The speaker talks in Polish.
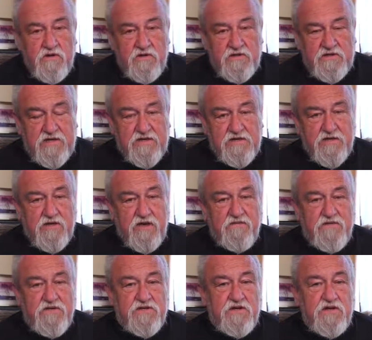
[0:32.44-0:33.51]
stacje
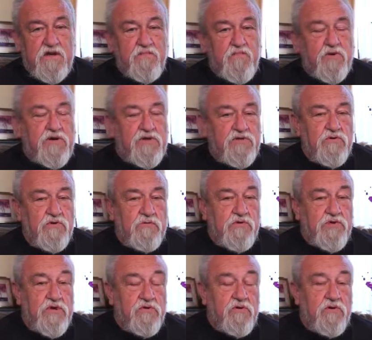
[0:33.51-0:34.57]
telewizyjne pokazują
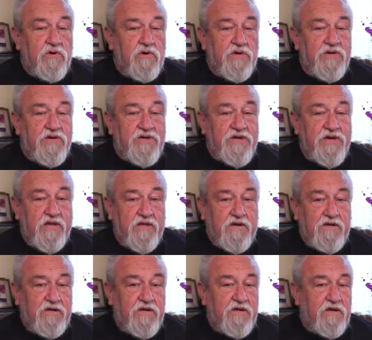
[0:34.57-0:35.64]
tylko
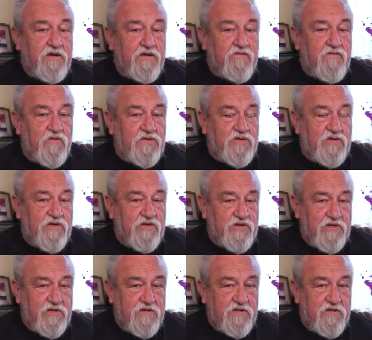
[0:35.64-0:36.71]
jeden jedyny wóz
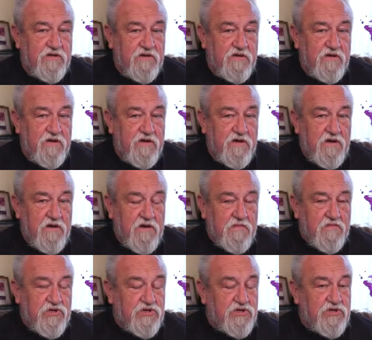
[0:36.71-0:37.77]
strażacki.
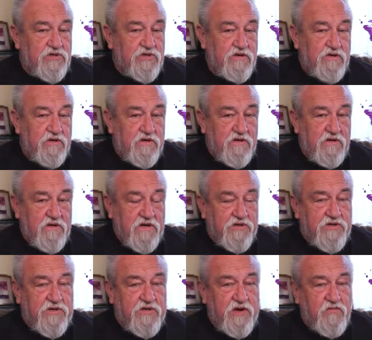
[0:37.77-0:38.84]
Przecież
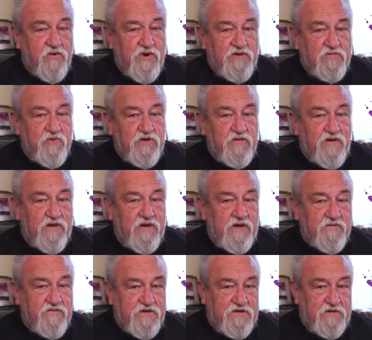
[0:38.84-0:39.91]
katedra była zbudowana
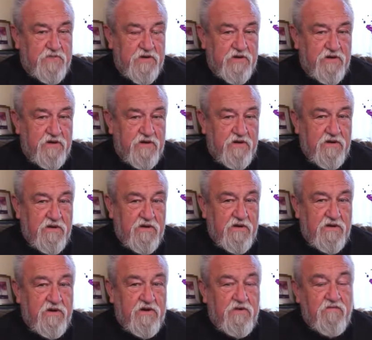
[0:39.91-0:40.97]
na wyspie.
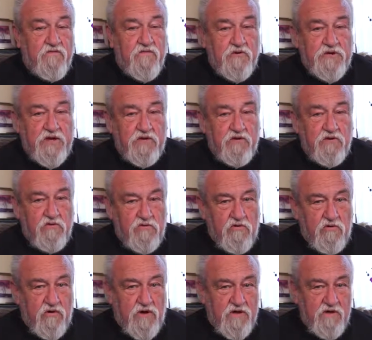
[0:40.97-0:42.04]
Woda
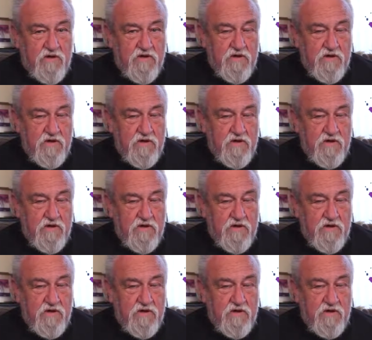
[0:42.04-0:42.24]
dookoła.